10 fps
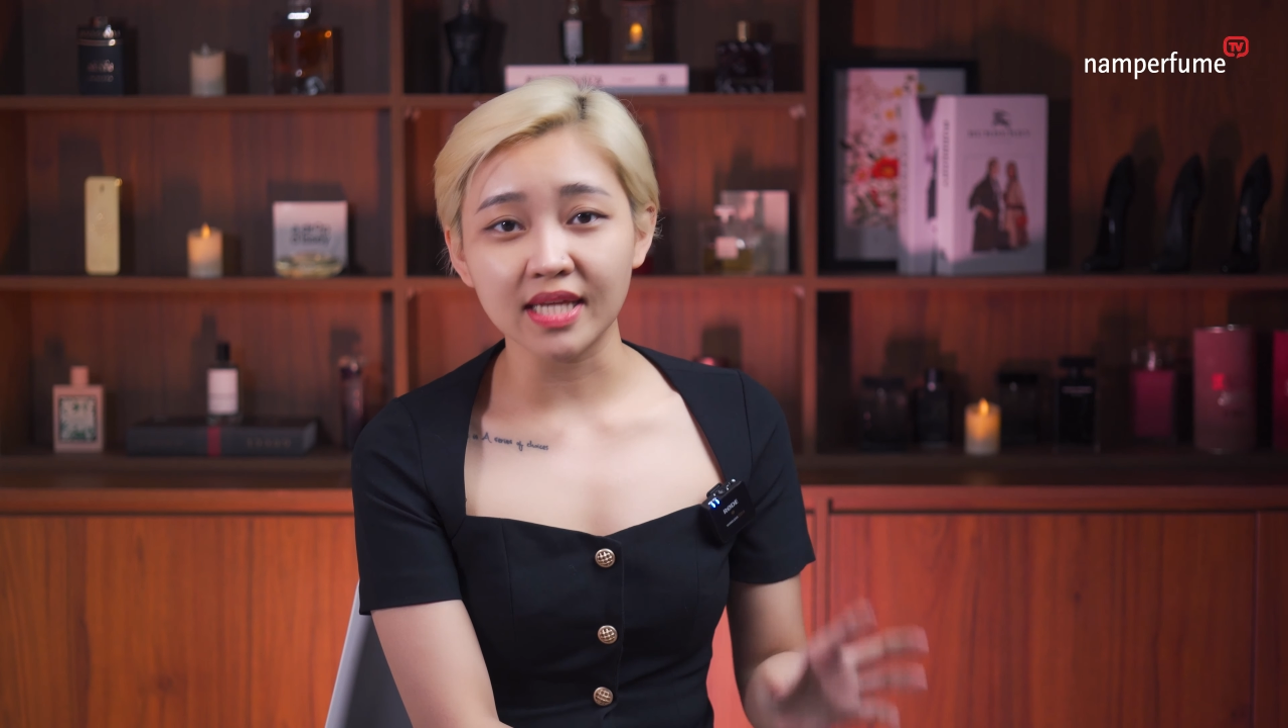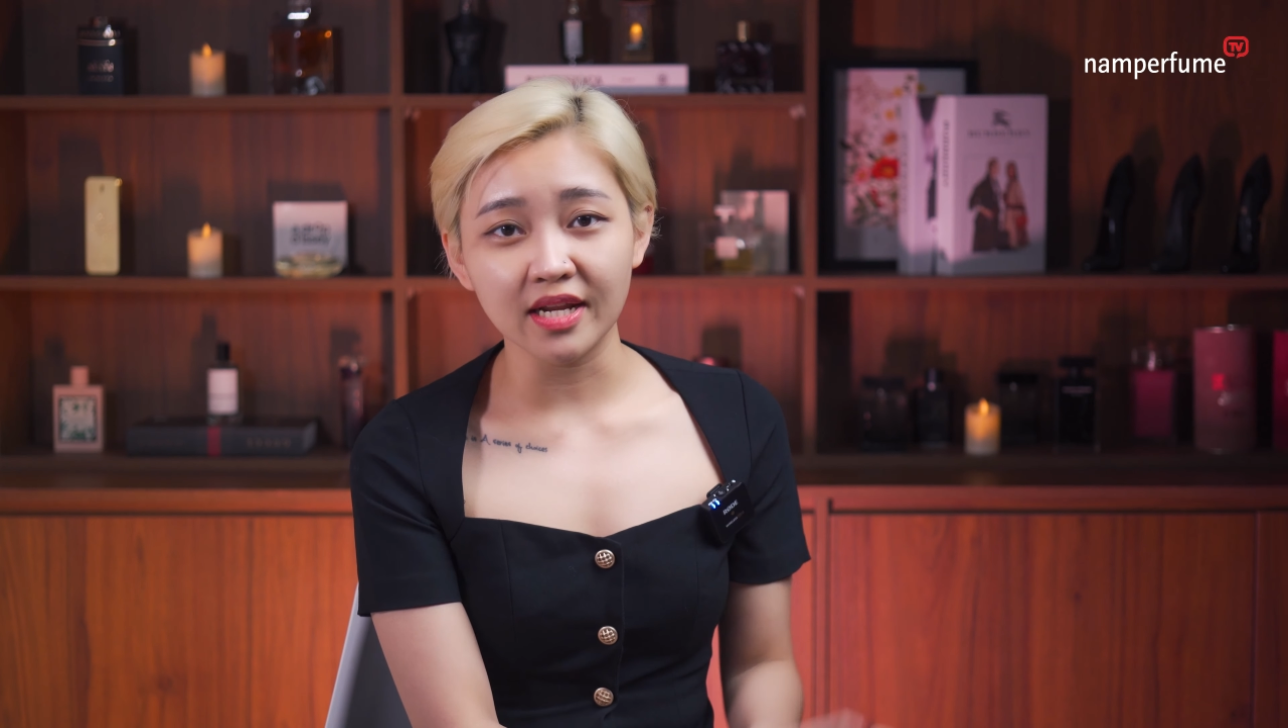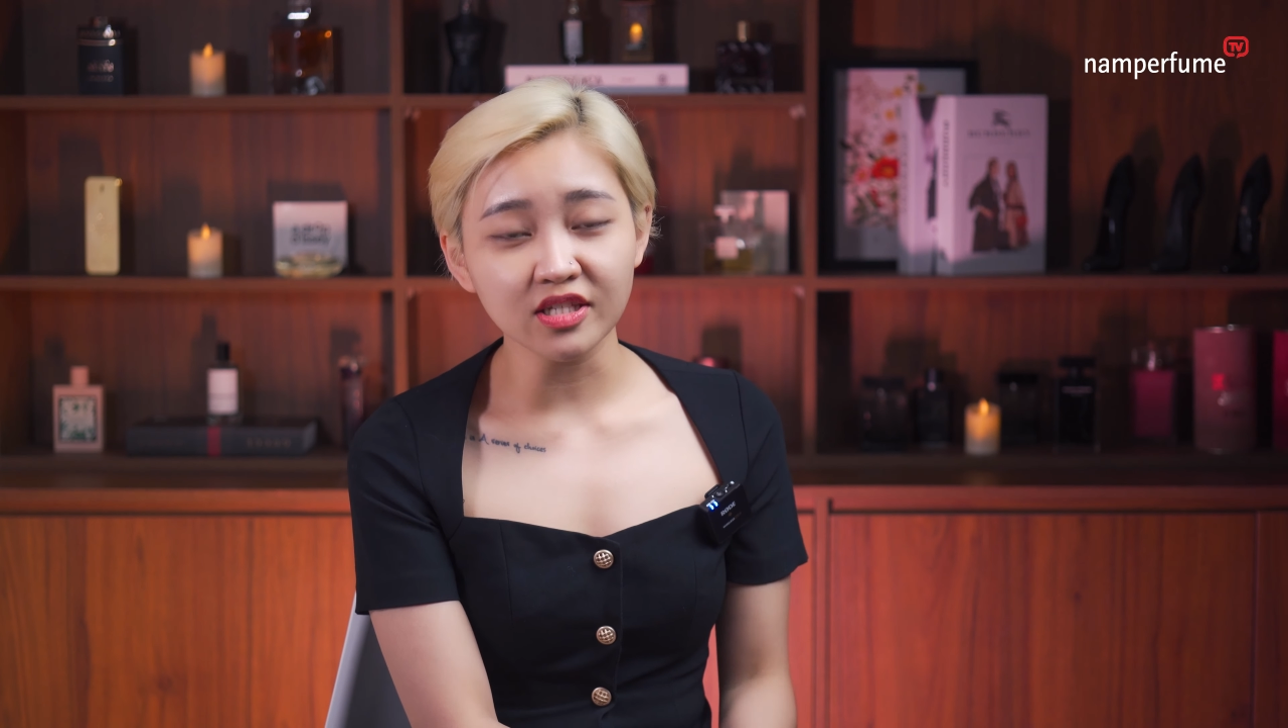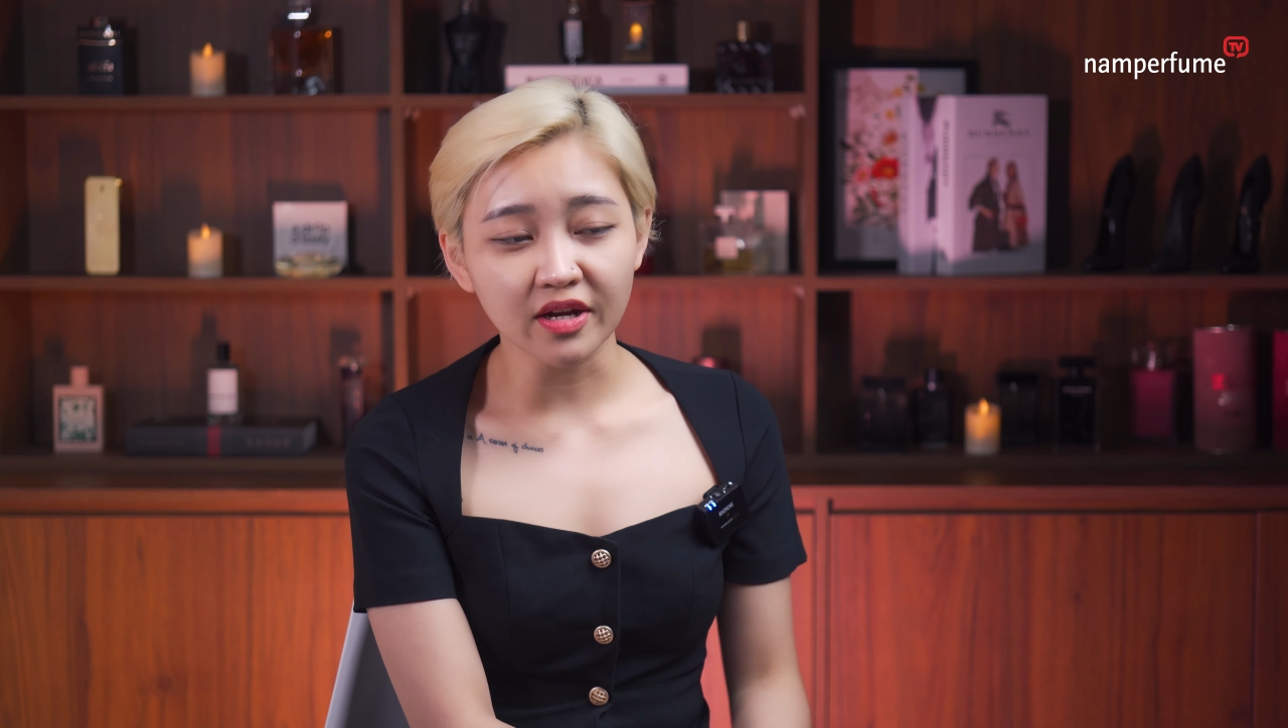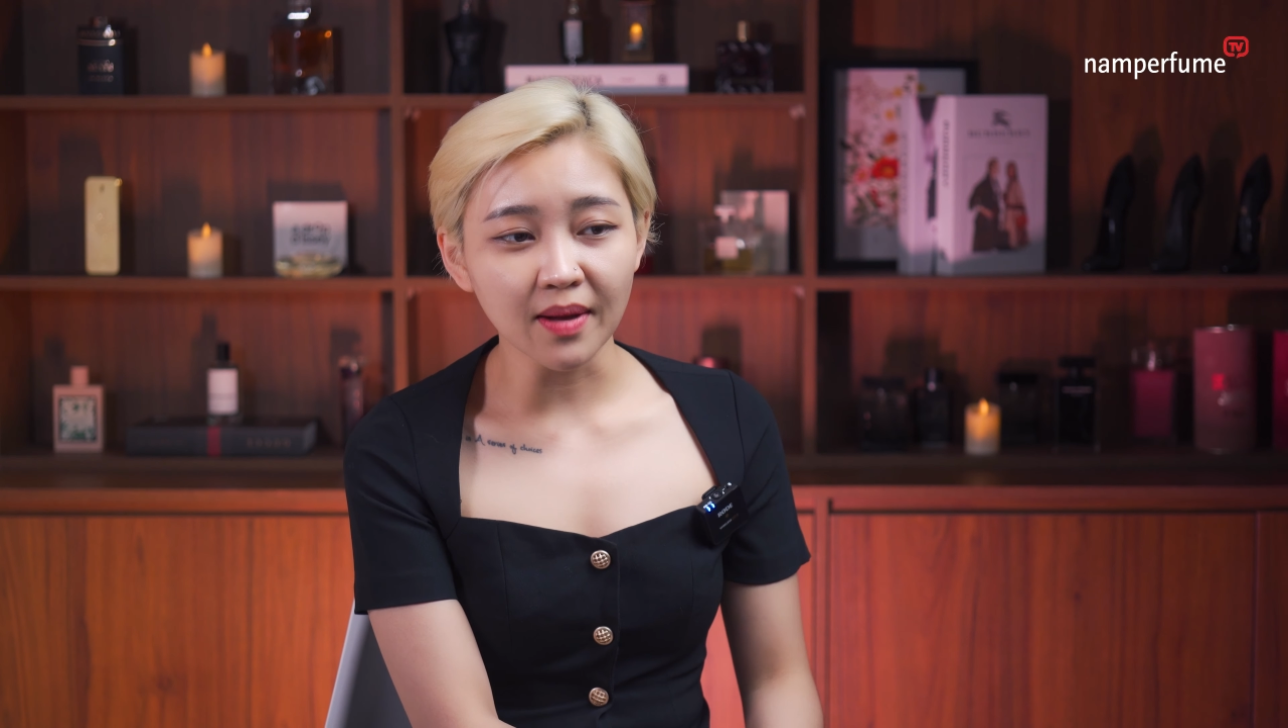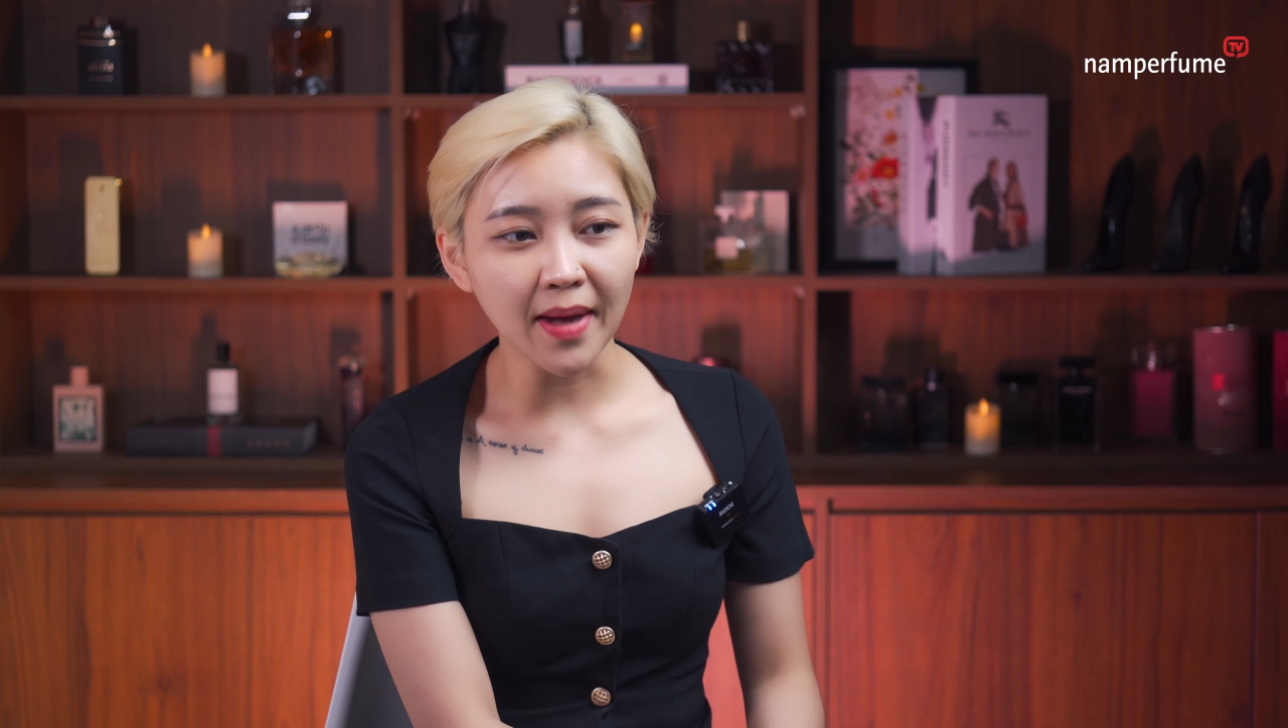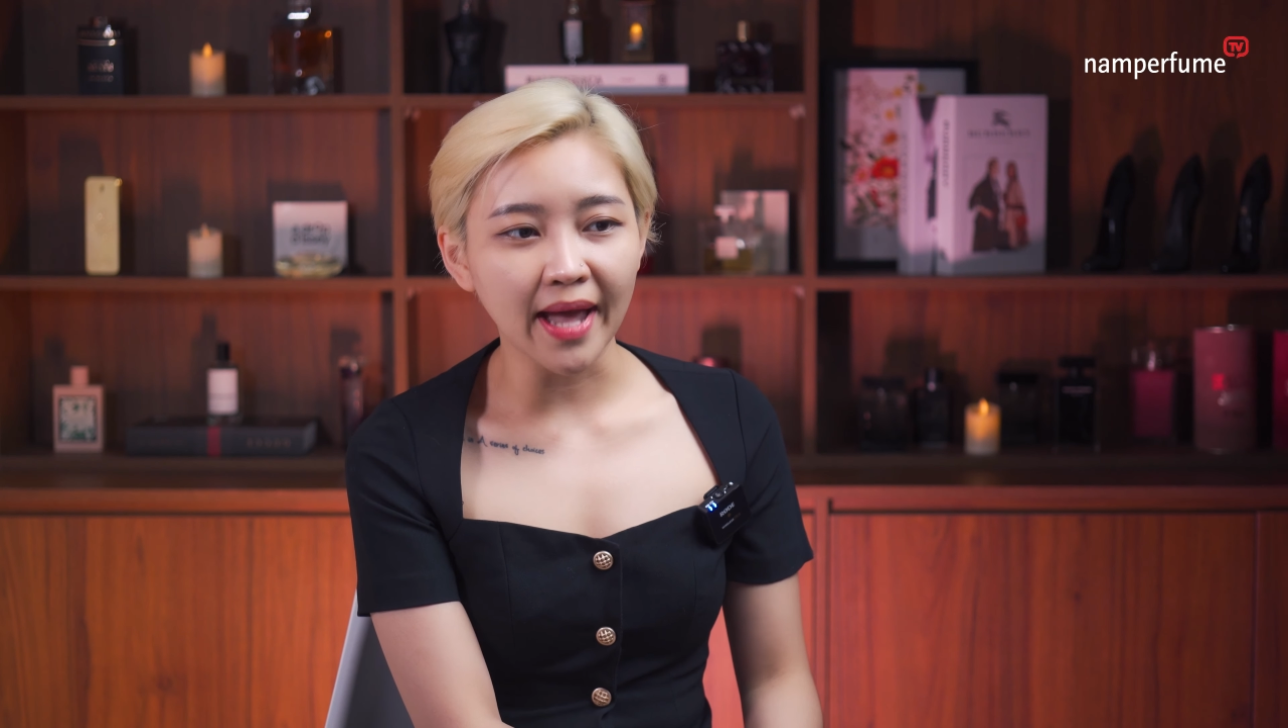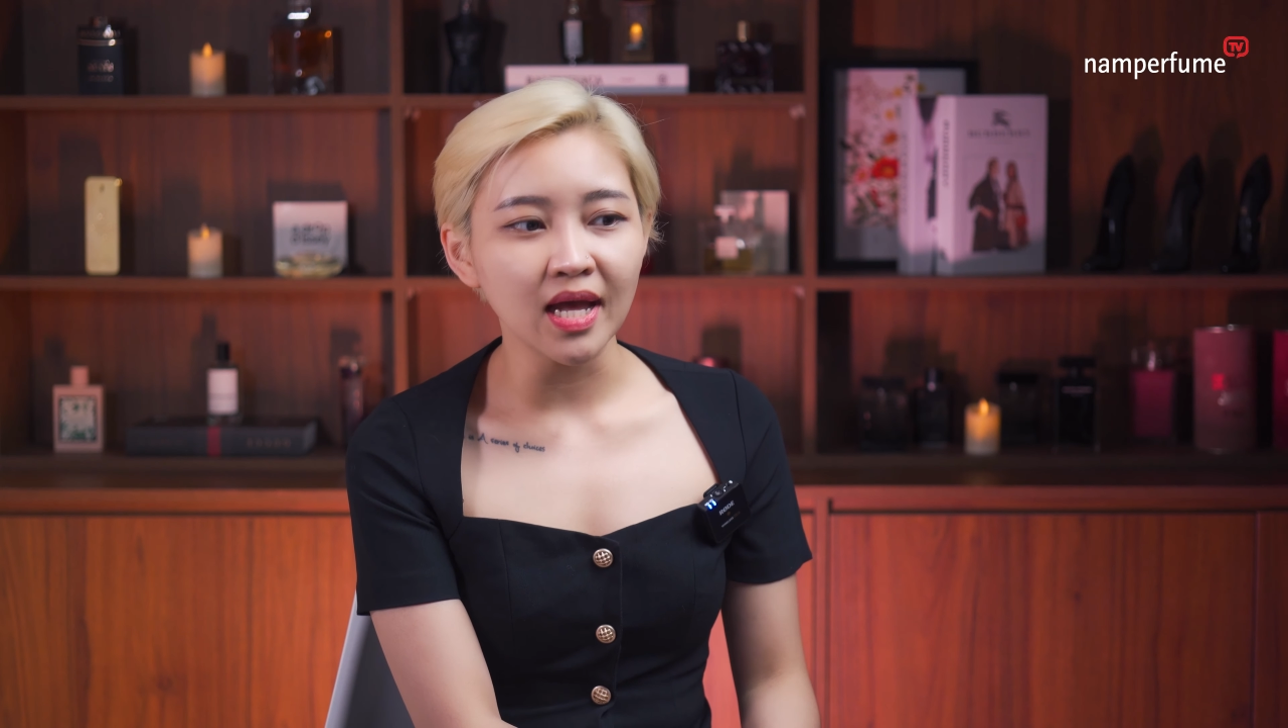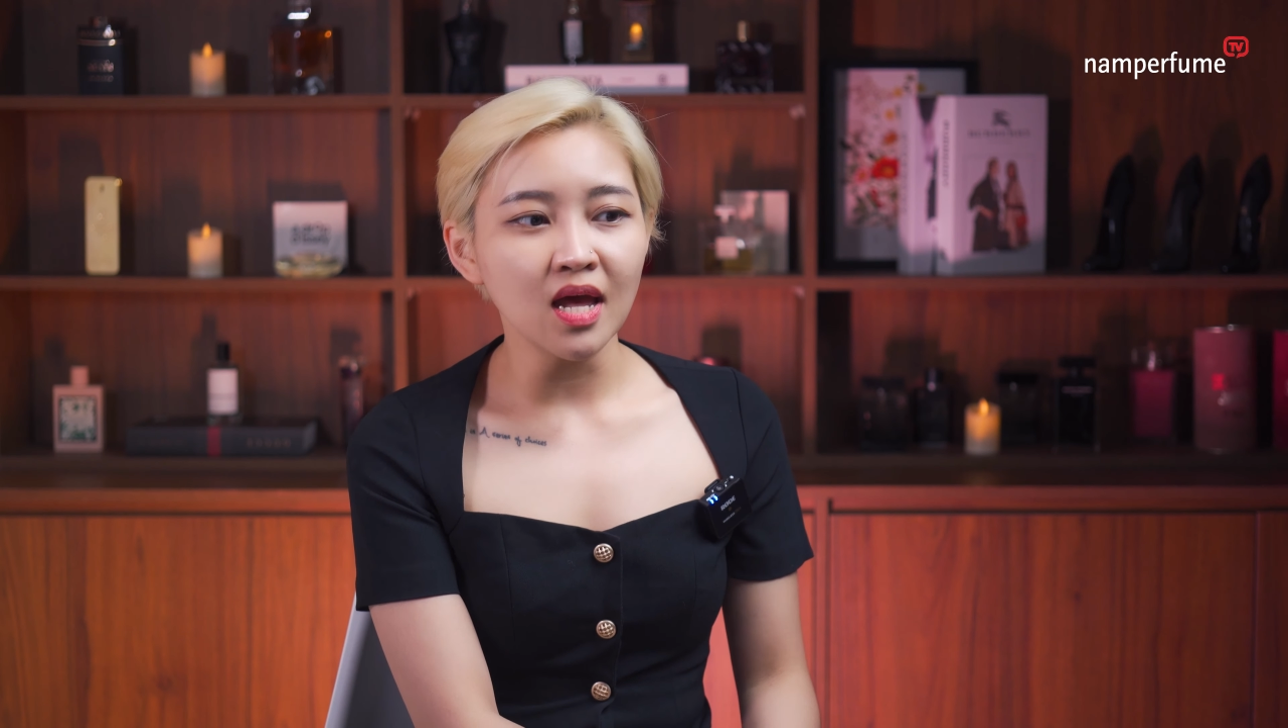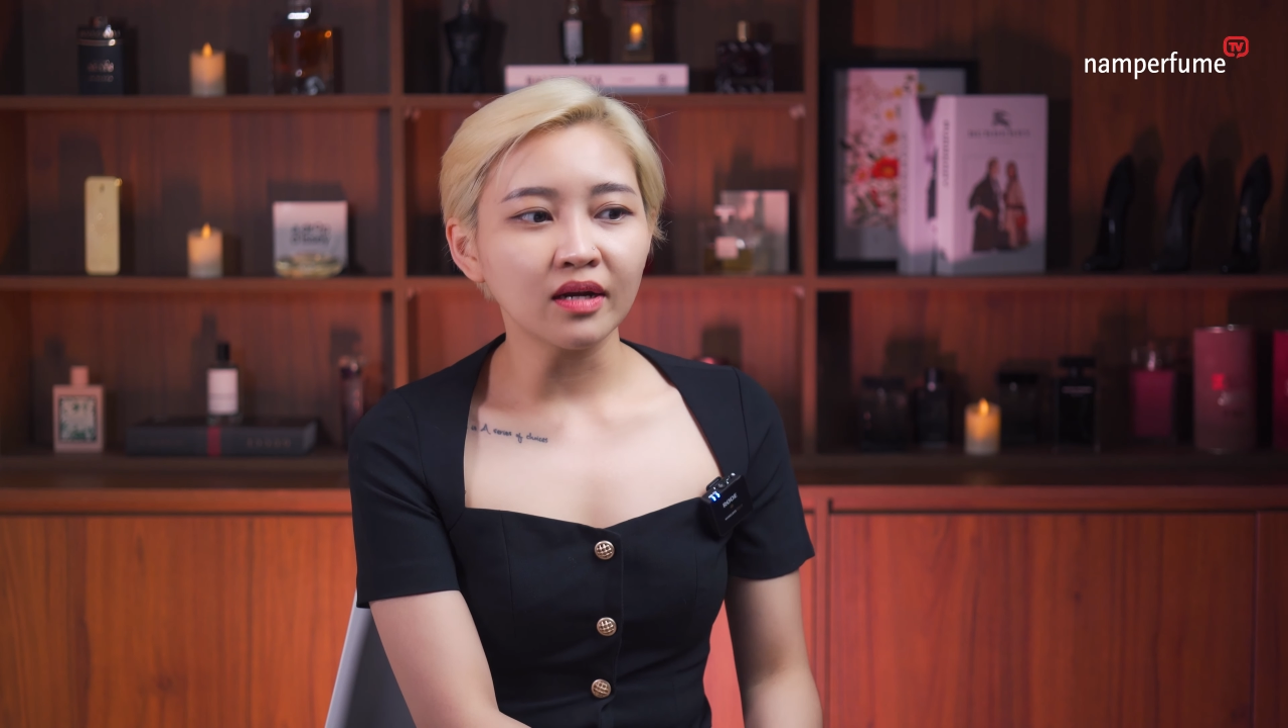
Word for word: đến cho các bạn